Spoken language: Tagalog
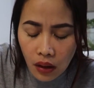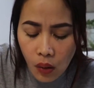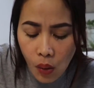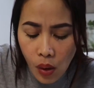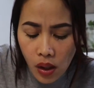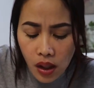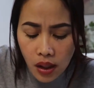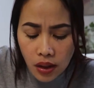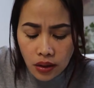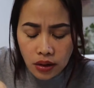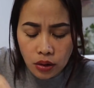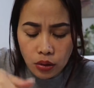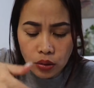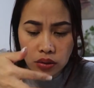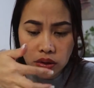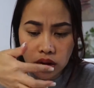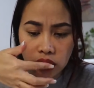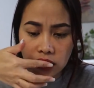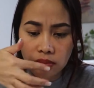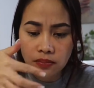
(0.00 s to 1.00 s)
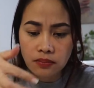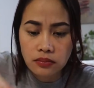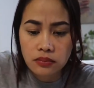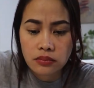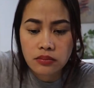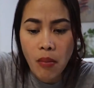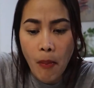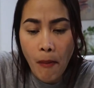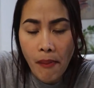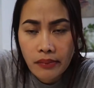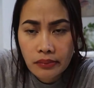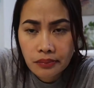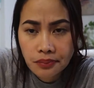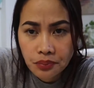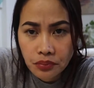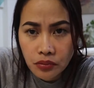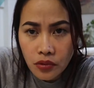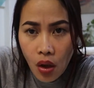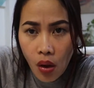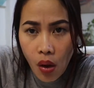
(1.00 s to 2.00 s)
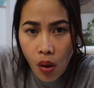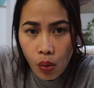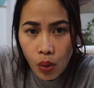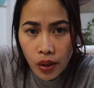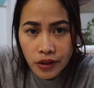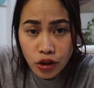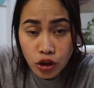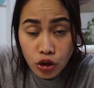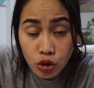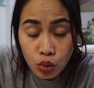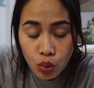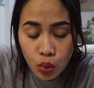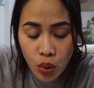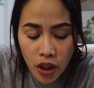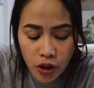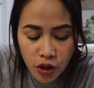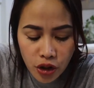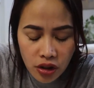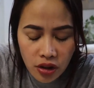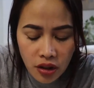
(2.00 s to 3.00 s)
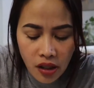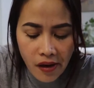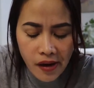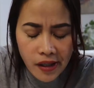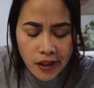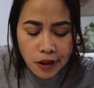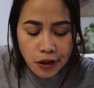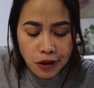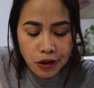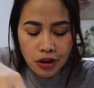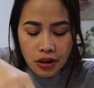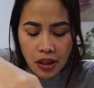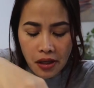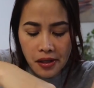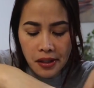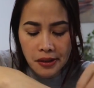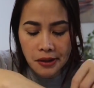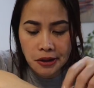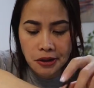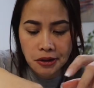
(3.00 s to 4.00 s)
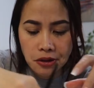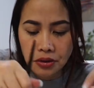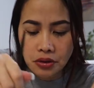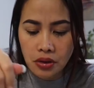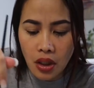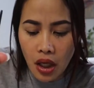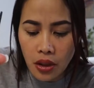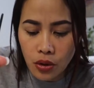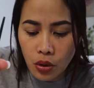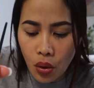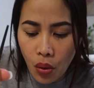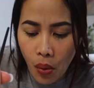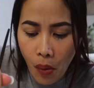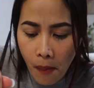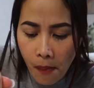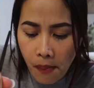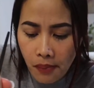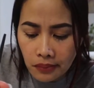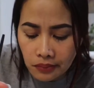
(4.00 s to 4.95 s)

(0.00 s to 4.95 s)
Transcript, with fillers: wala na ko nag watch to watch guys and katong